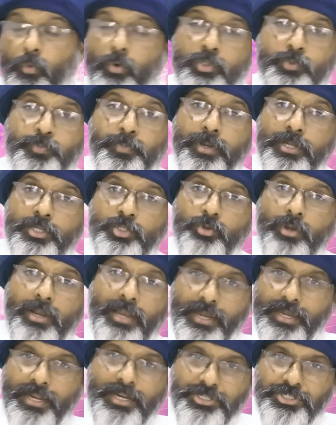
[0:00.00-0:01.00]
वो स्पिरिचुअल
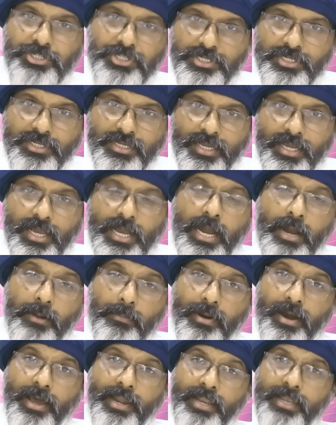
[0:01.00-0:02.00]
एनर्जी
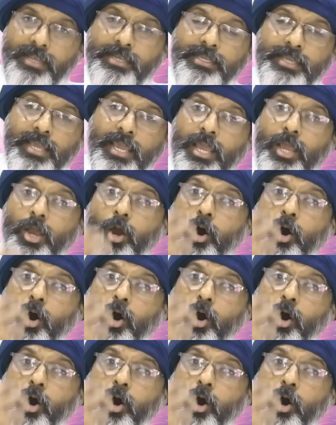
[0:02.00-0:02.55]
हमारे लिए